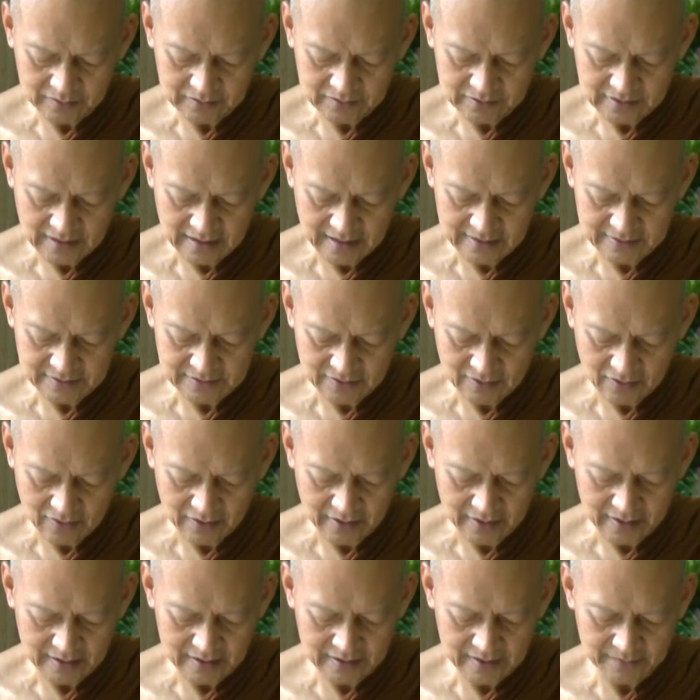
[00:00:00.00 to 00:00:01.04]
ใช้สอย
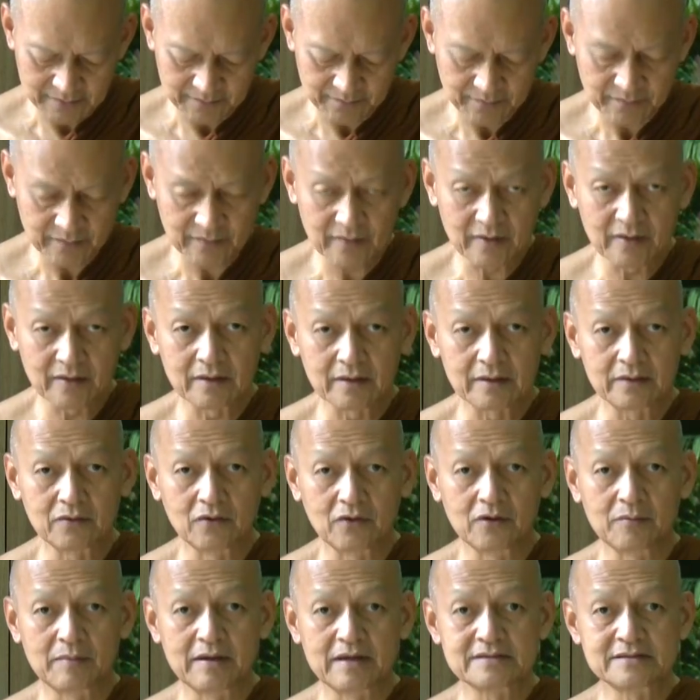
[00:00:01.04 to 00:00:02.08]
โดย
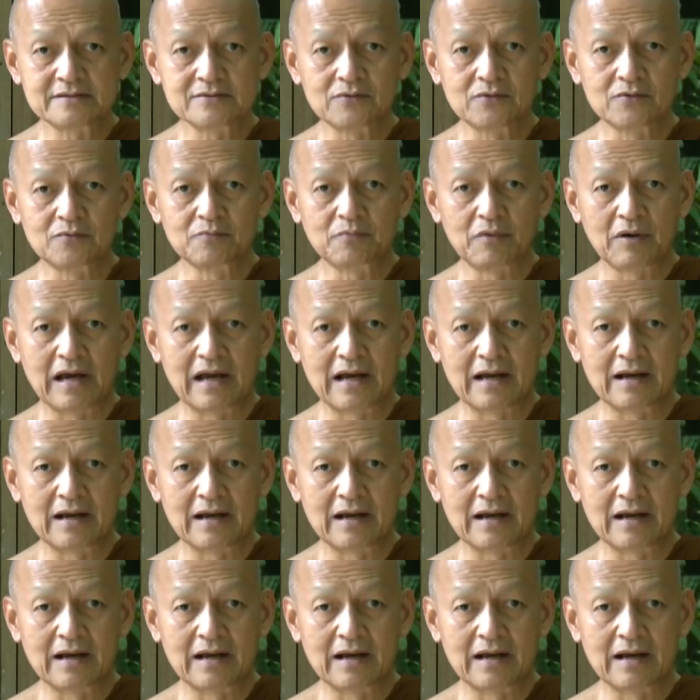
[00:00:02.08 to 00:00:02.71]
ไม่สูญเปล่า